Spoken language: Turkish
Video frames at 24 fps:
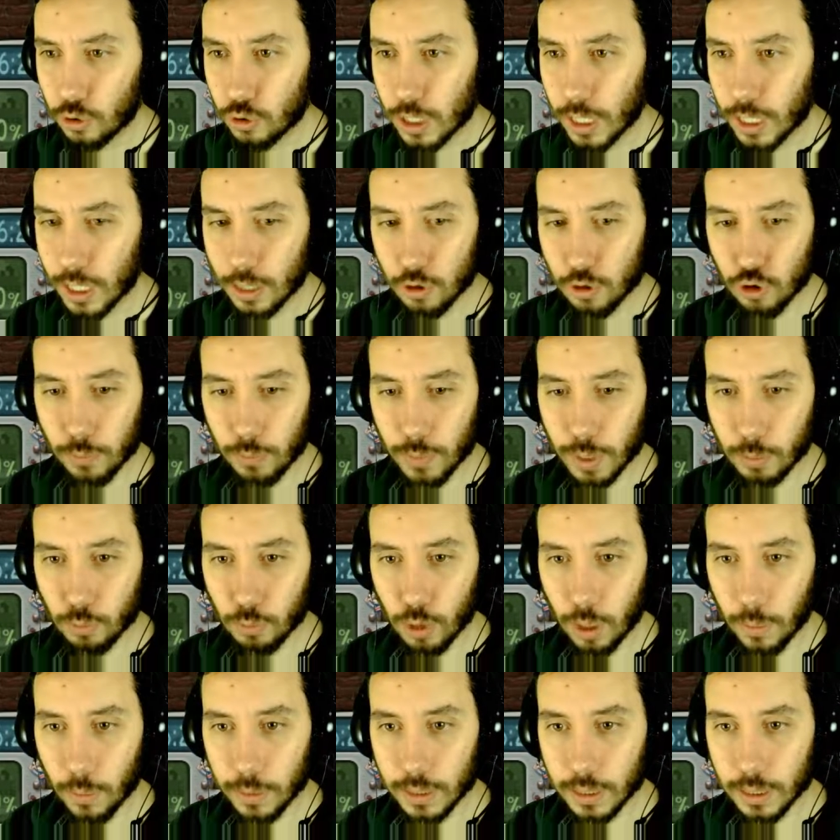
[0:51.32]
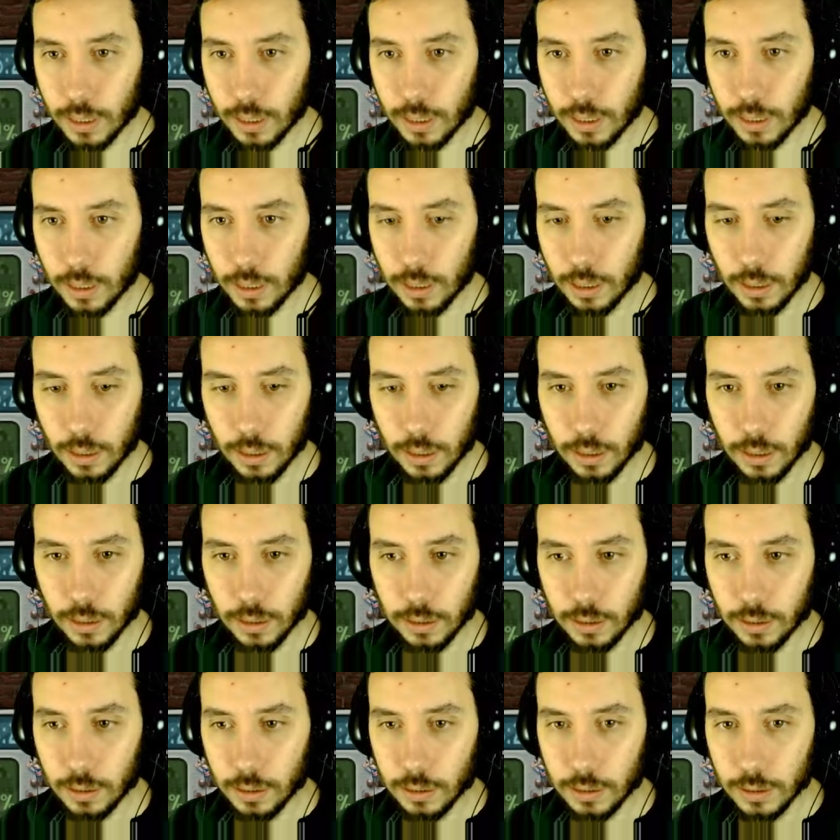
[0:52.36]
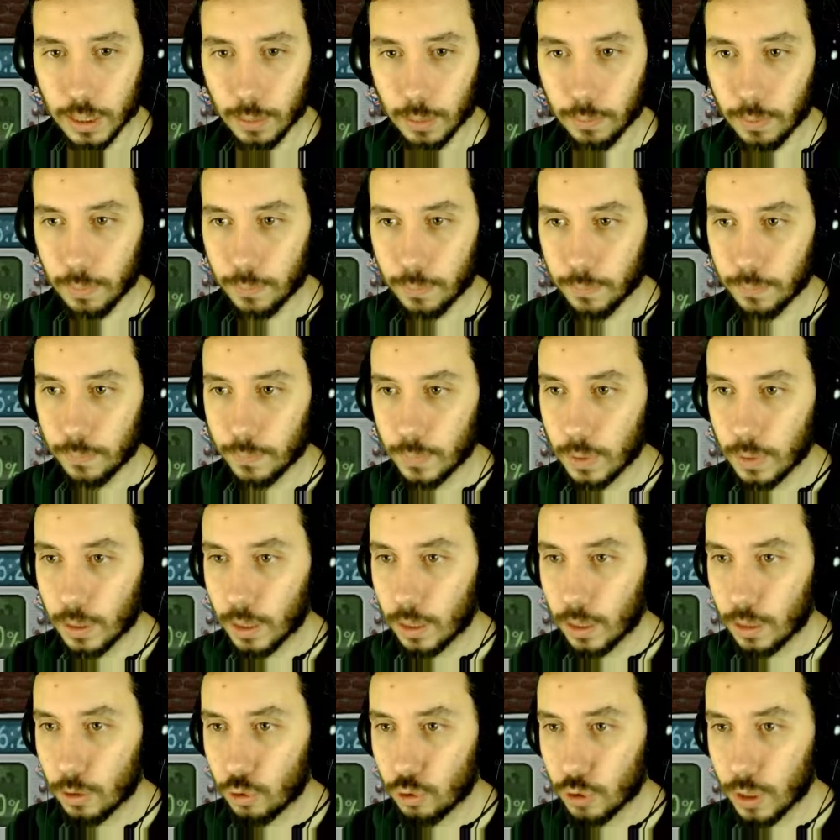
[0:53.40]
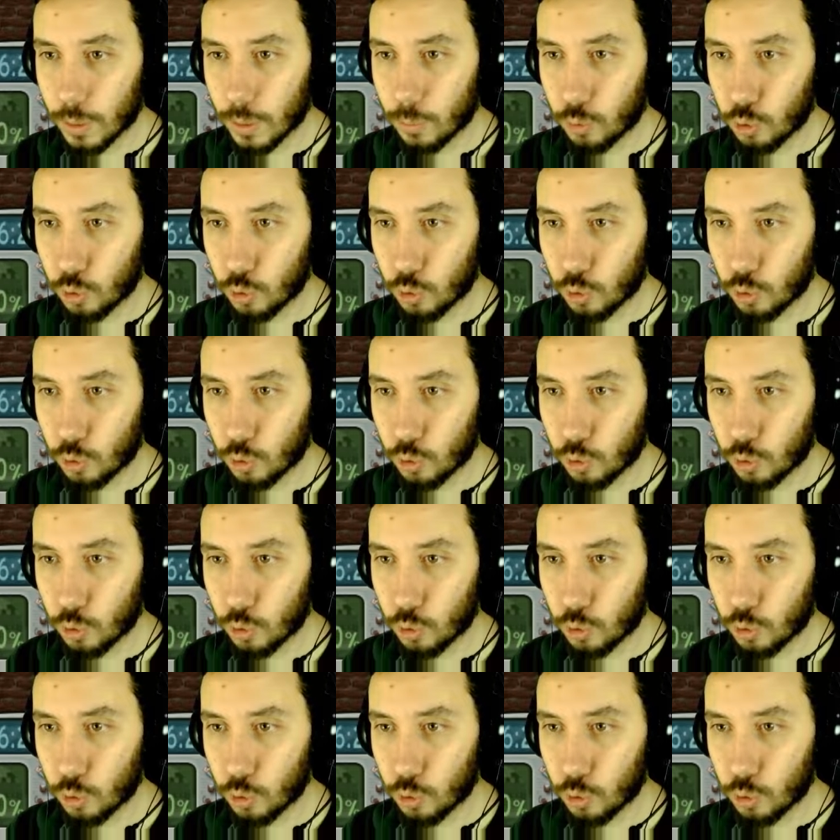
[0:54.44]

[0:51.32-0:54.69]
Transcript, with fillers: Çanak çömlek muhabbetleri. Tamam. Ee, şurada bir